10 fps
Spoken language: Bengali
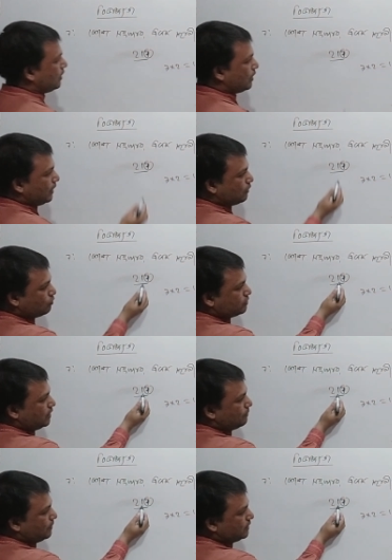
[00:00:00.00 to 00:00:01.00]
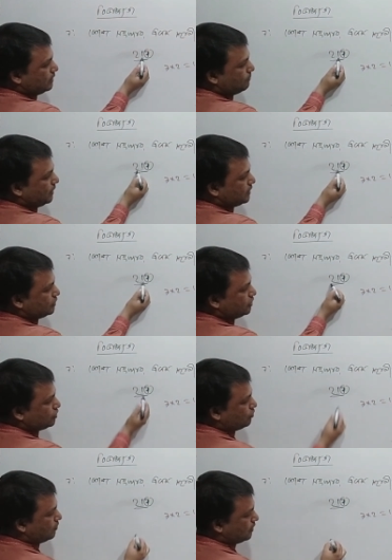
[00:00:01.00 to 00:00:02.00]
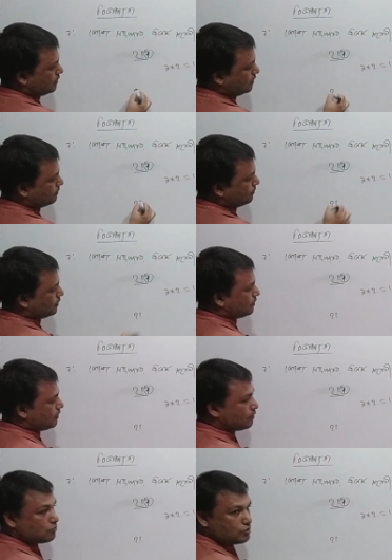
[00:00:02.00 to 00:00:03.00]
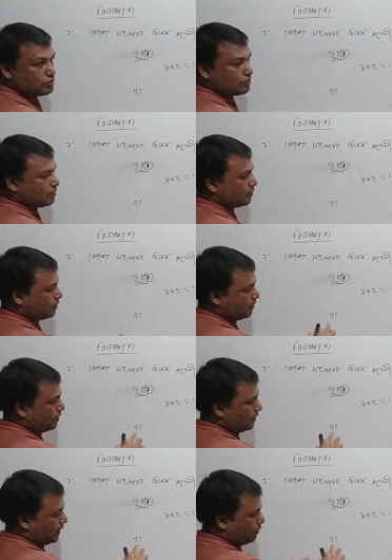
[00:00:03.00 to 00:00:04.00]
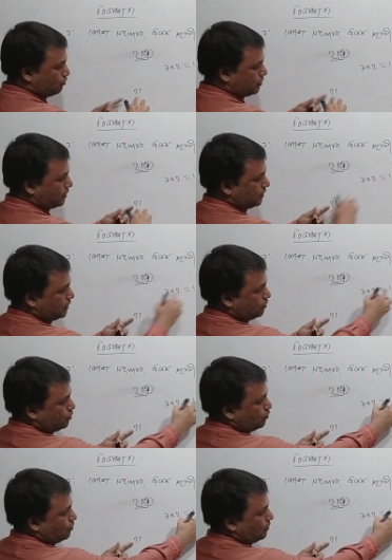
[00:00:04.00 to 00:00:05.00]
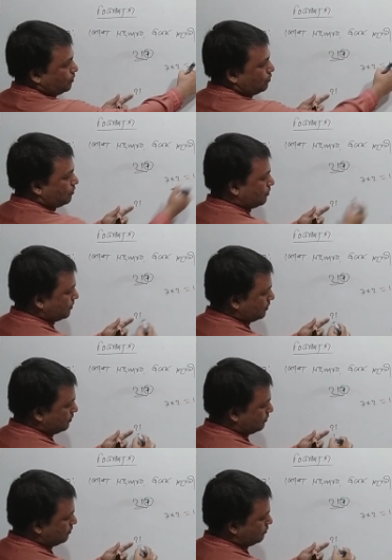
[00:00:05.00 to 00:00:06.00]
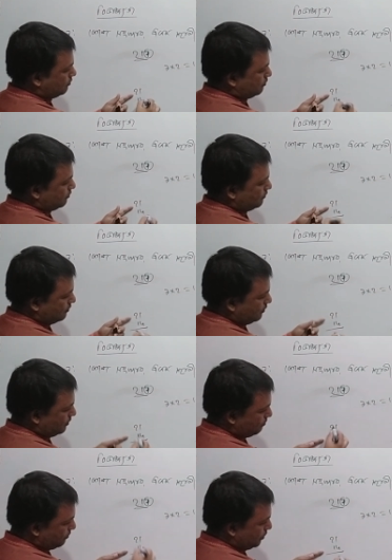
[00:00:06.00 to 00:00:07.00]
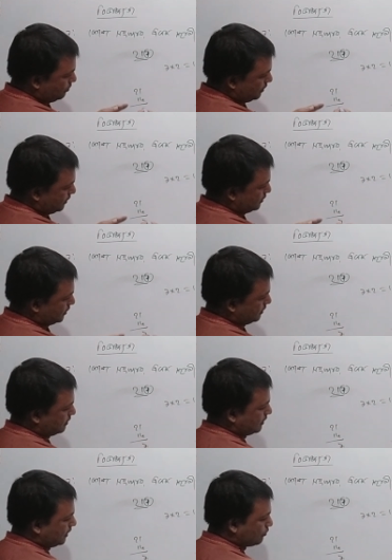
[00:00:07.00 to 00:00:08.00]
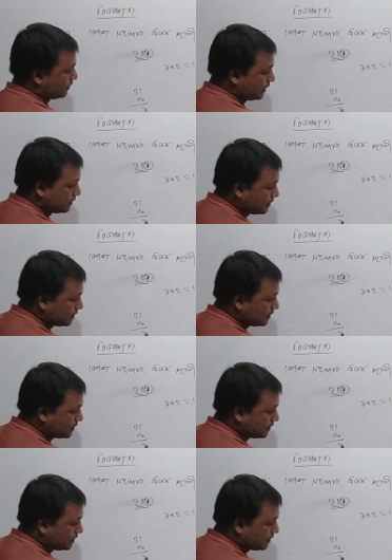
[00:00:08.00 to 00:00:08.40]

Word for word: মানে একক স্থান বাদ দিয়ে বাকি যে সংখ্যাটা থাকবে একুশ এই একুশ থেকে চোদ্দটা বিয়োগ করবেন বিয়োগ করলে দেখেন সাত থাকে এখন দেখেন